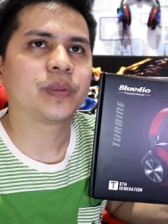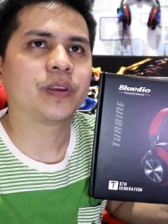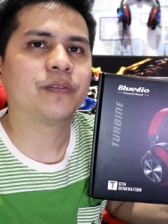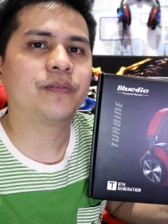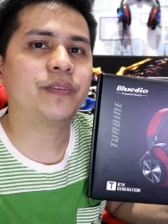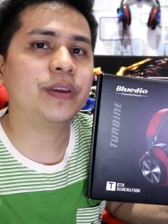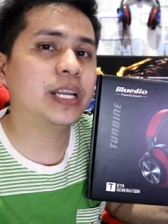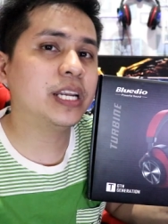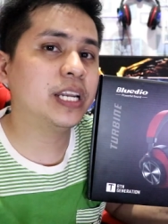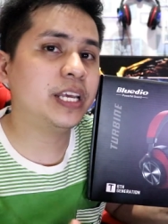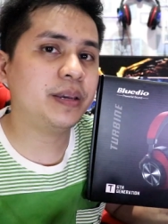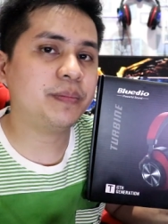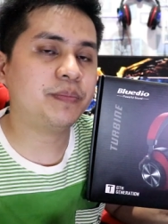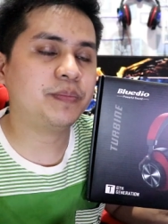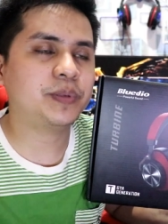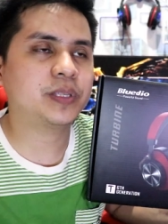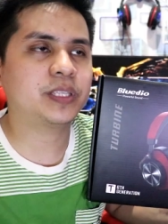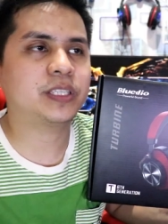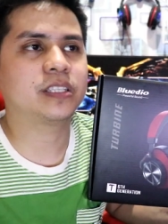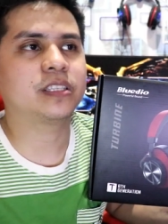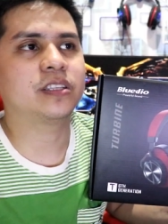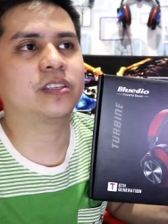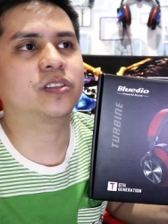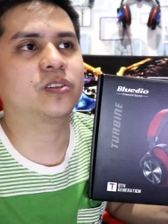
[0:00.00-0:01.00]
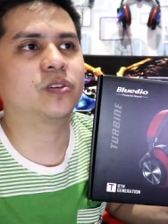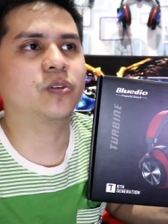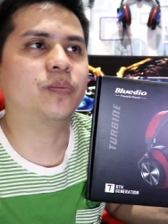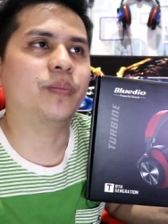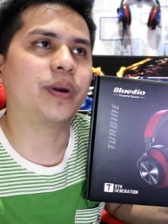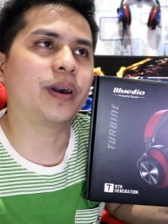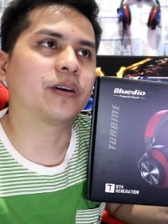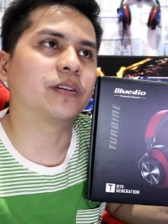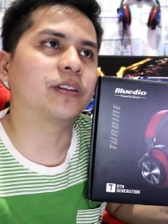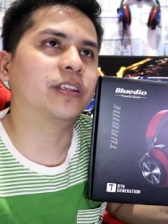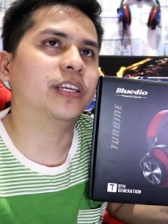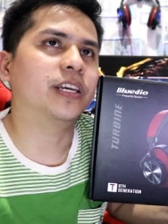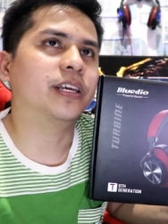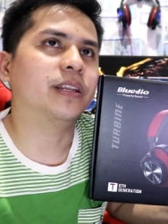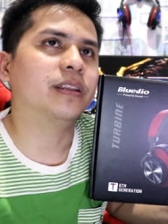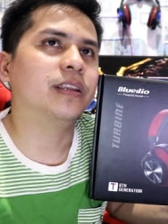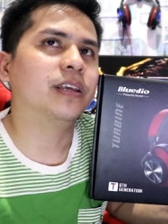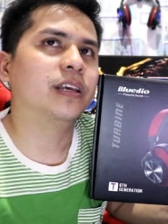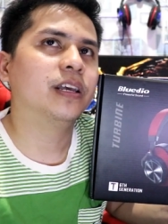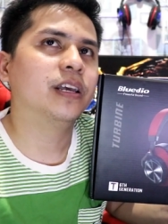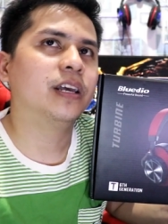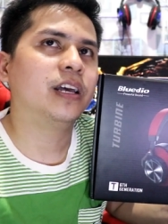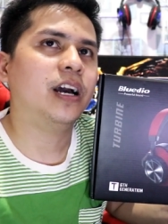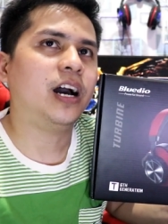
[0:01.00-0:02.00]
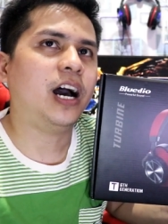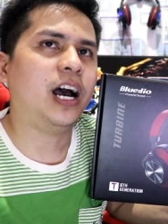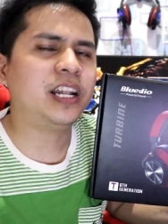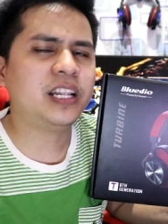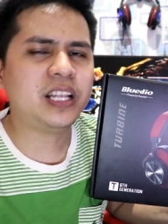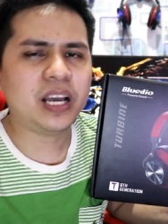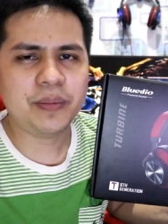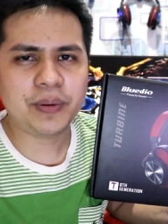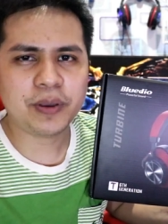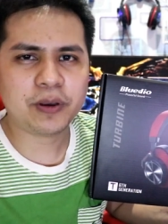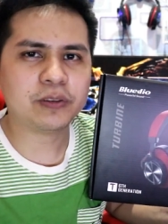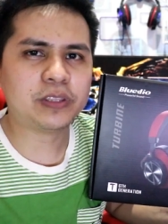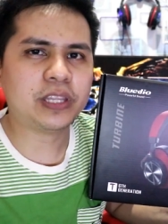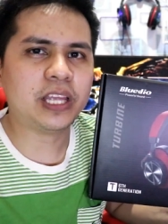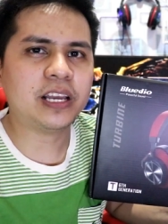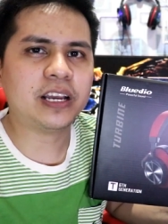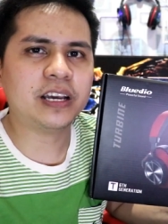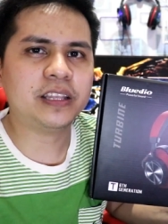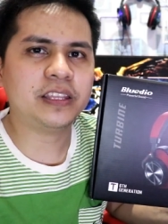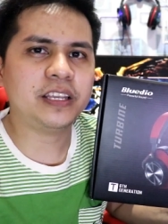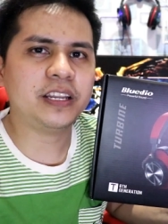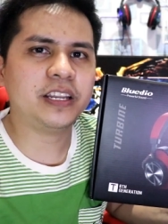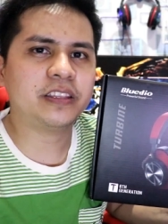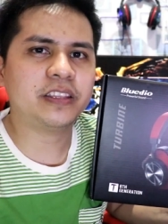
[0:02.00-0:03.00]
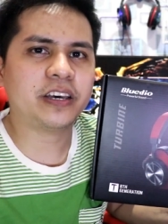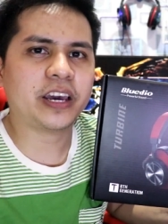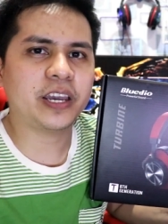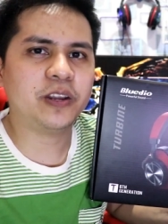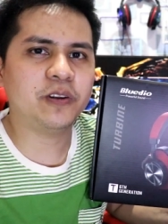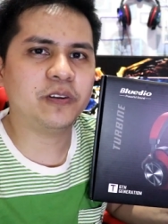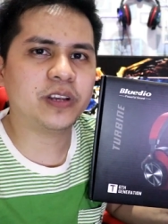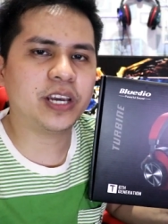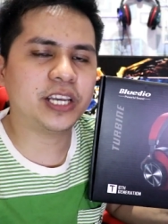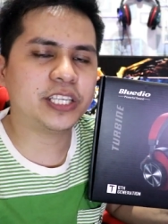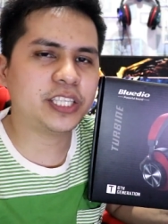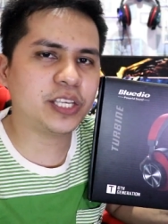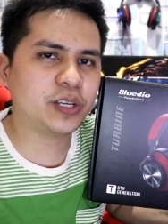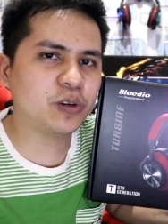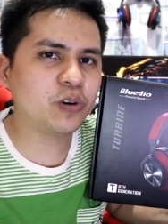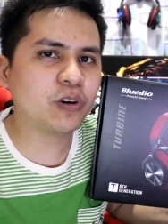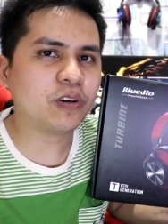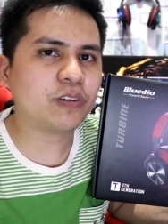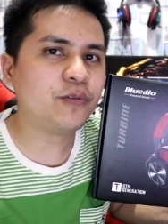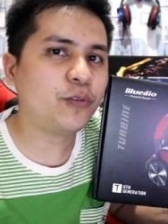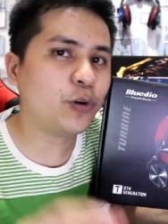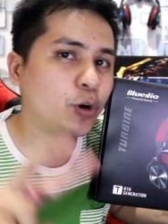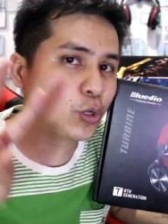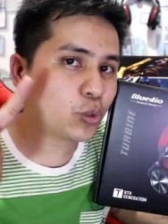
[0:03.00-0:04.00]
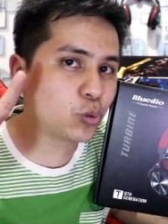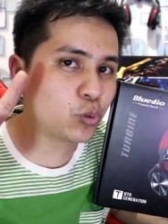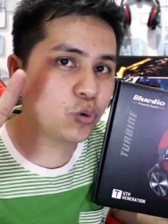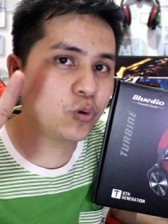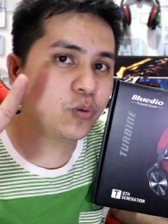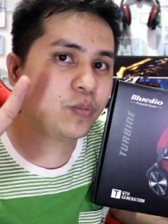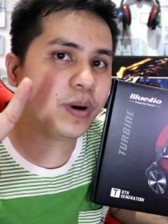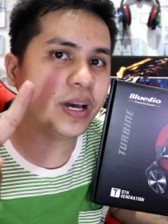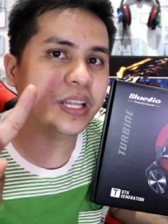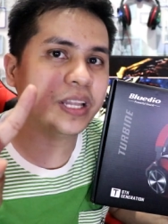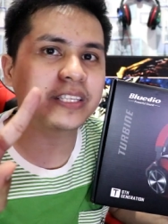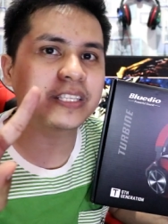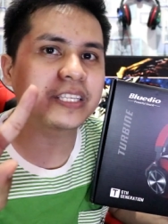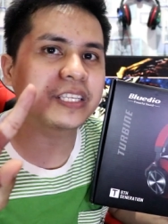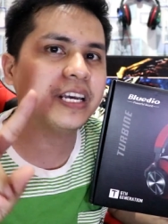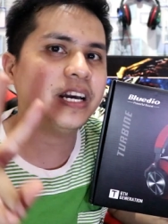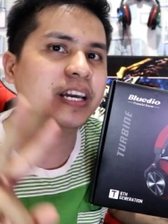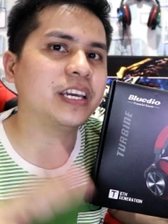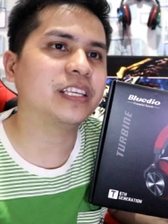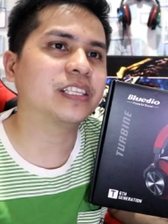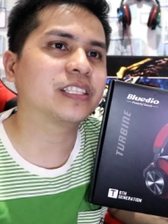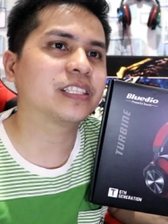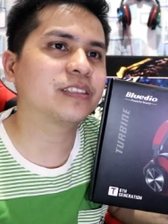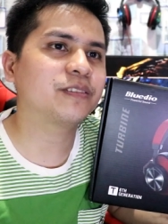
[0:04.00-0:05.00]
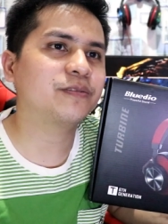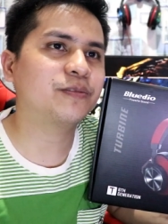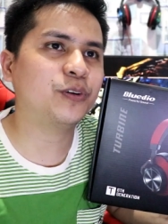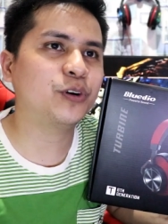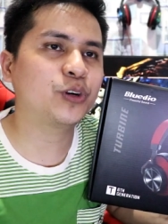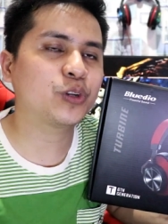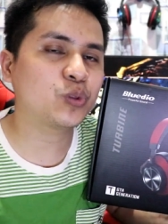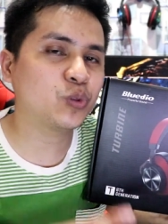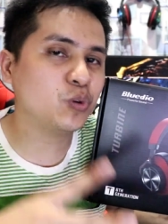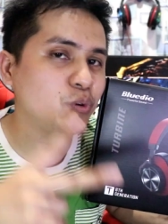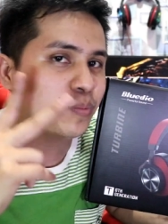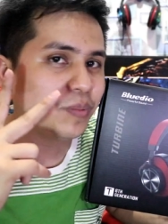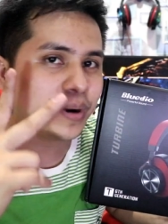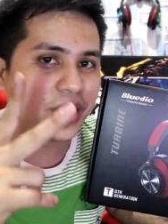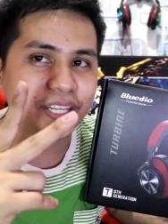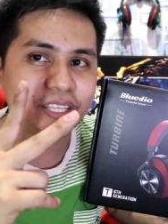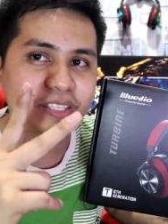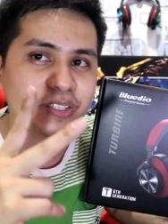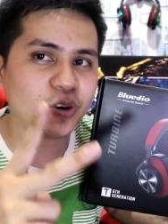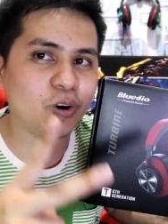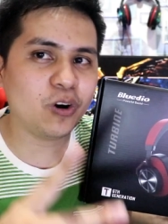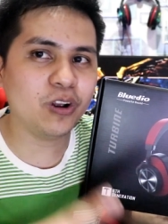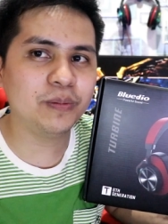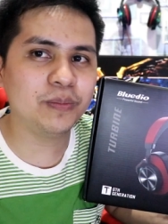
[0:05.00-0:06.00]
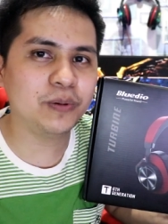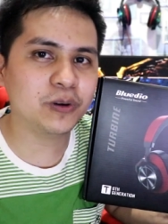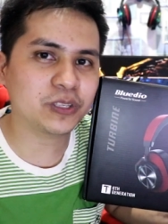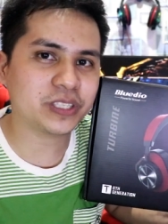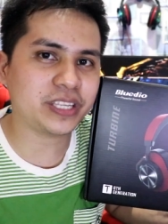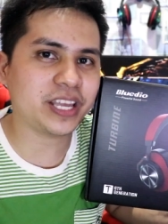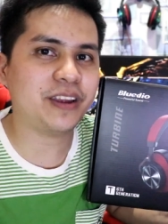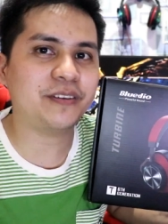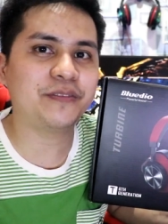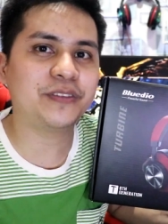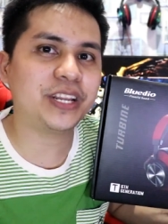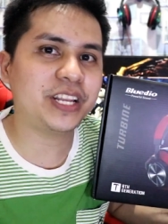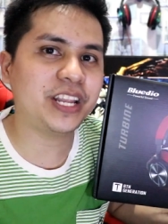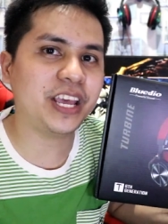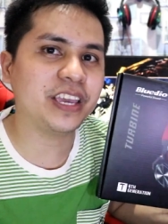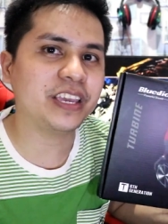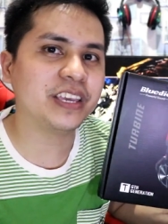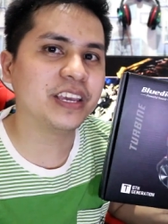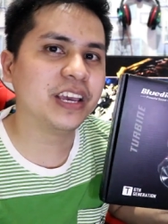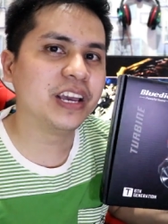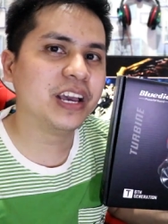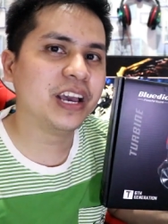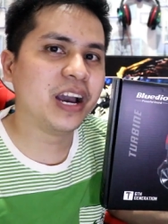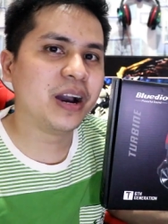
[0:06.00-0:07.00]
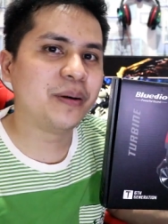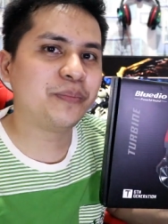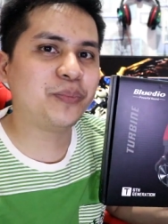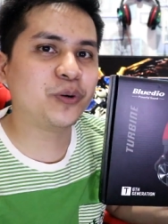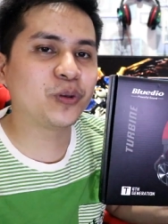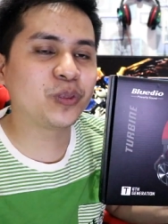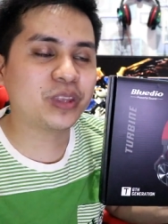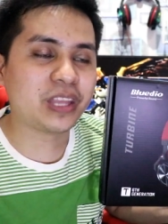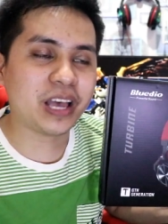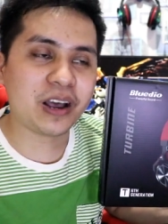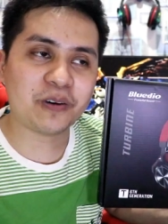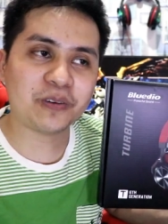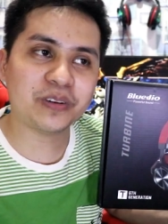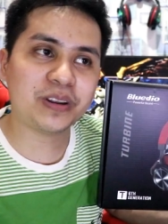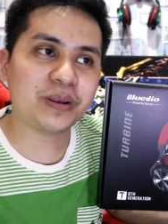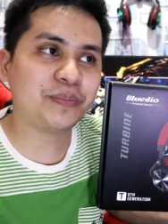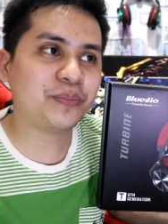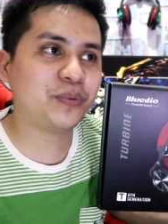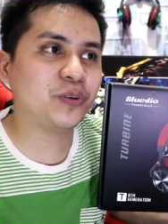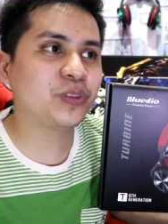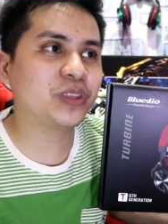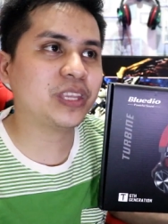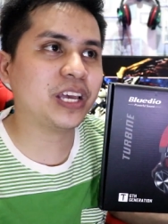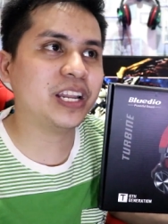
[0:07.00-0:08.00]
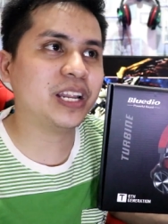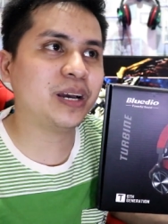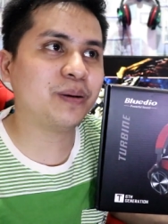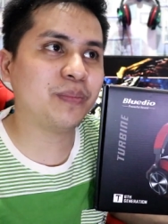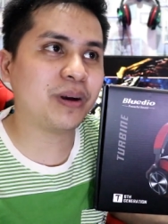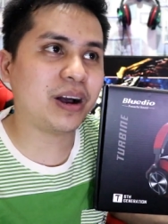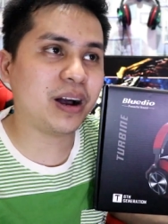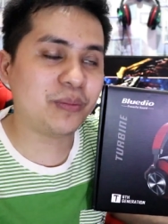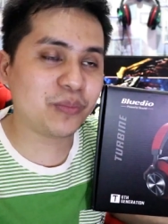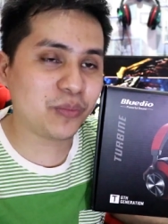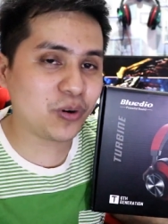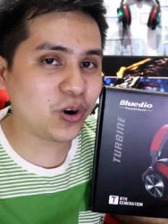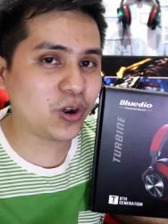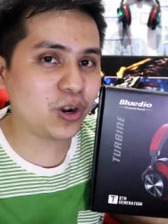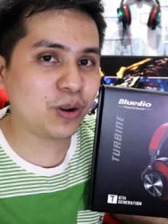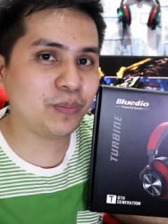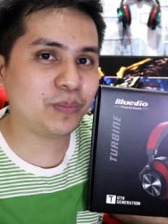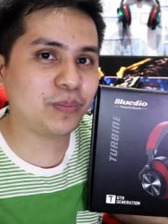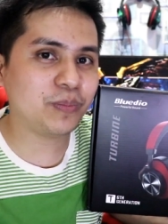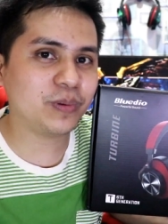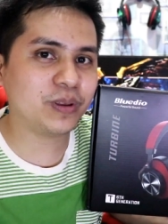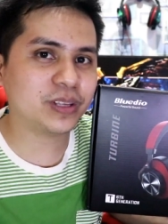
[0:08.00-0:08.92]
Philips, so meron dyan. Ang dami ko talaga tinatry nun guys. Siguro for 2 months guys. For 2 months, almost every day. Punta ako ng punta ng mga mall.